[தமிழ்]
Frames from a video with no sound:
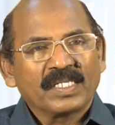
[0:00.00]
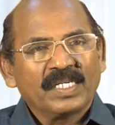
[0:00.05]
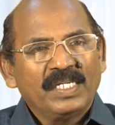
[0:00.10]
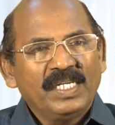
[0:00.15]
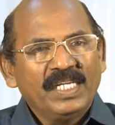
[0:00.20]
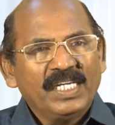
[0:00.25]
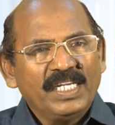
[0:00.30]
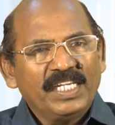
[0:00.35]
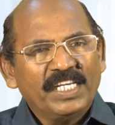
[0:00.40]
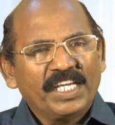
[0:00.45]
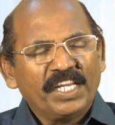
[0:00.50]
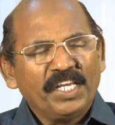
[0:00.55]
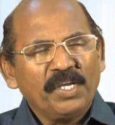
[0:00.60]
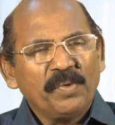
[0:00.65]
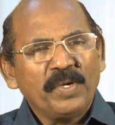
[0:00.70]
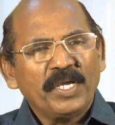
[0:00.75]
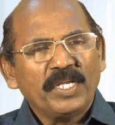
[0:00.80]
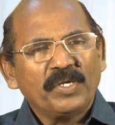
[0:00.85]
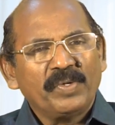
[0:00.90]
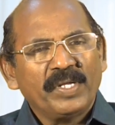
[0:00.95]
இன்னைக்கு நிறைய
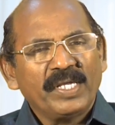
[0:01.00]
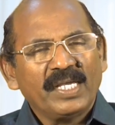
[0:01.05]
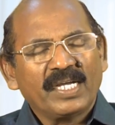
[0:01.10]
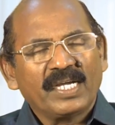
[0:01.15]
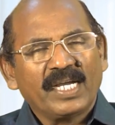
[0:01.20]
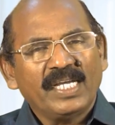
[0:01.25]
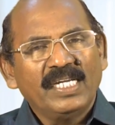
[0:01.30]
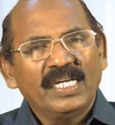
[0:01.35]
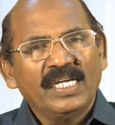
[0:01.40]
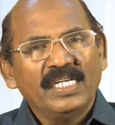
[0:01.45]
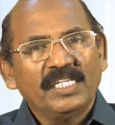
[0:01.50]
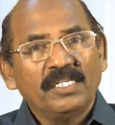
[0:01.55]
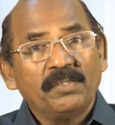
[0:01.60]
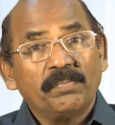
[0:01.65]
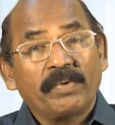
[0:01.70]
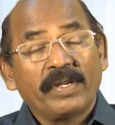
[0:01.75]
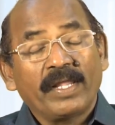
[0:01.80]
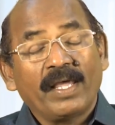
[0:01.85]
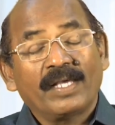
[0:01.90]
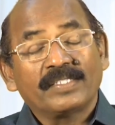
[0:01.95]
பேருடைய கைகளின்
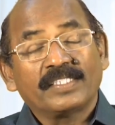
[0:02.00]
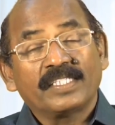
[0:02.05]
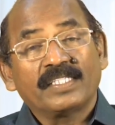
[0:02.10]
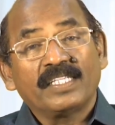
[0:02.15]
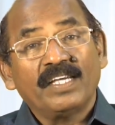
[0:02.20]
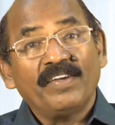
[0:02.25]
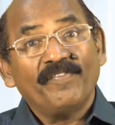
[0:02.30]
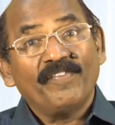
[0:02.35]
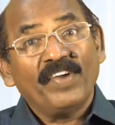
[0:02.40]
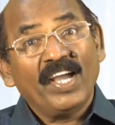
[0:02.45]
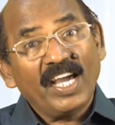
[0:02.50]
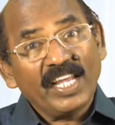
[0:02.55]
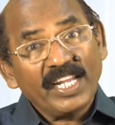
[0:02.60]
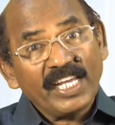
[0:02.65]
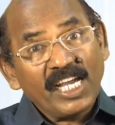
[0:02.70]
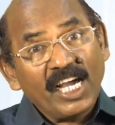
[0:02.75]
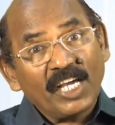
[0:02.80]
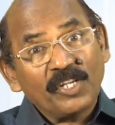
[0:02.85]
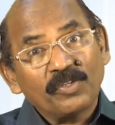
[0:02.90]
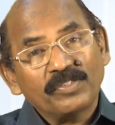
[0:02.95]
பிரயாசத்தை வேற
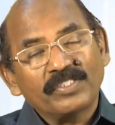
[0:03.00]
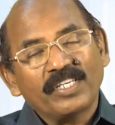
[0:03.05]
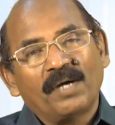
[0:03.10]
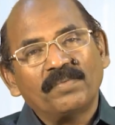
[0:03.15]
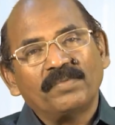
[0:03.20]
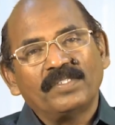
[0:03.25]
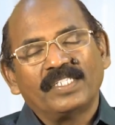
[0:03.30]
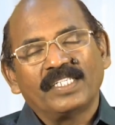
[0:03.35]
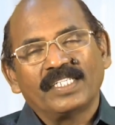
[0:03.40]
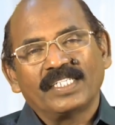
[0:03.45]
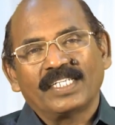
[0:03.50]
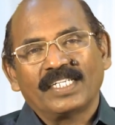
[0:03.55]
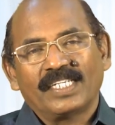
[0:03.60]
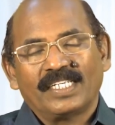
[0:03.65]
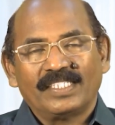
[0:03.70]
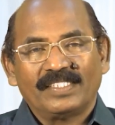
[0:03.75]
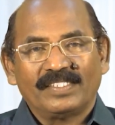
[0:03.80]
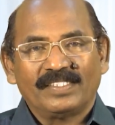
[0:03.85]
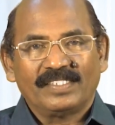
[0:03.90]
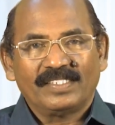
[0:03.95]
யாரோ சாப்பிட்டுட்டு இருக்கிறான்